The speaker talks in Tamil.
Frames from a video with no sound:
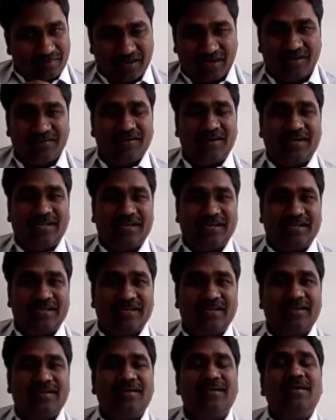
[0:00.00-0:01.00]
பண்ண
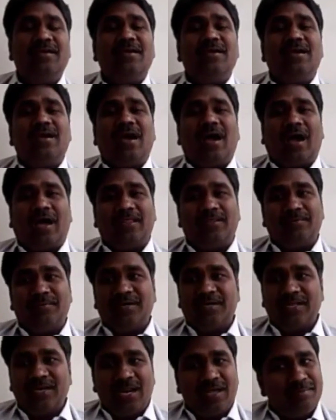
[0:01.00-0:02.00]
வேண்டியிருக்கு அது
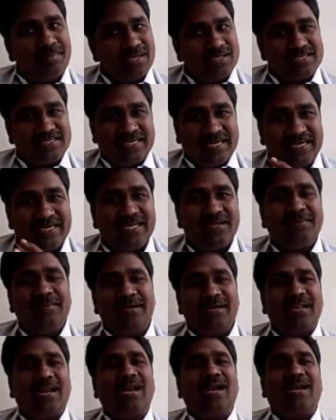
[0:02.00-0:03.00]
மட்டும் இல்லாமல் அது
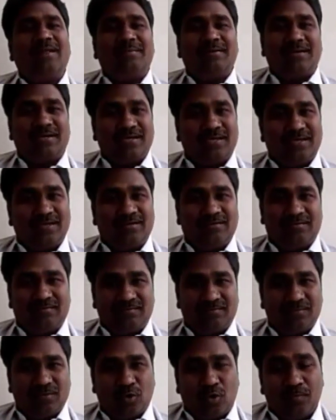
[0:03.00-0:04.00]
சென்டிமெண்டலாக நமக்கு
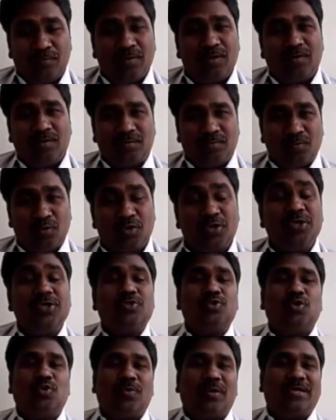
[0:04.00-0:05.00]
ரொம்ப
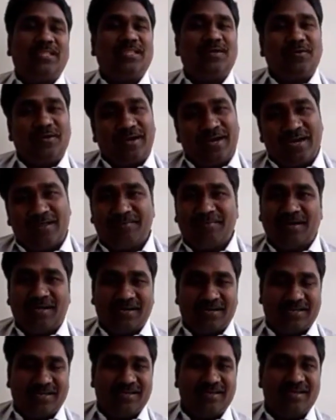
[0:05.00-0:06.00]
முக்கியத்துவம் வாய்ந்த ஒரு இடமா
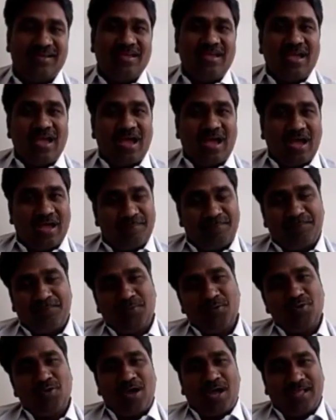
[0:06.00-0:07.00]
இருக்குது
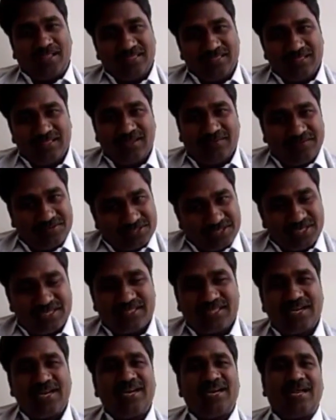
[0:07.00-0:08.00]
அப்போது அந்த
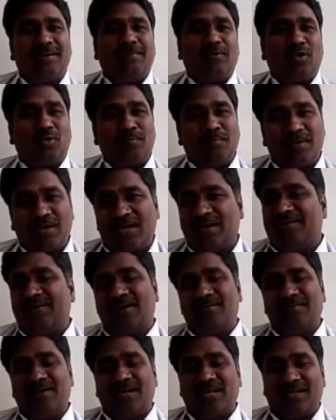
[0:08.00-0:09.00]
விஷயத்தில் நம்ம ரொம்ப
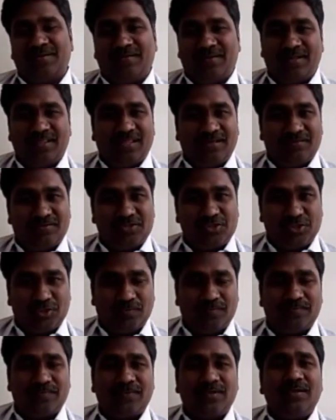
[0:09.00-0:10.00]
கவனமாக இருக்க வேண்டியது
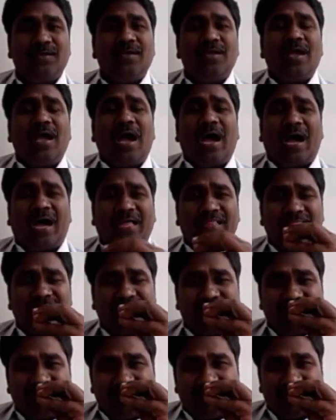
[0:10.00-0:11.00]
அவசியம்
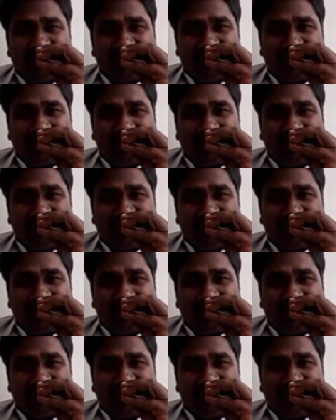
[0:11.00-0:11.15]
அந்த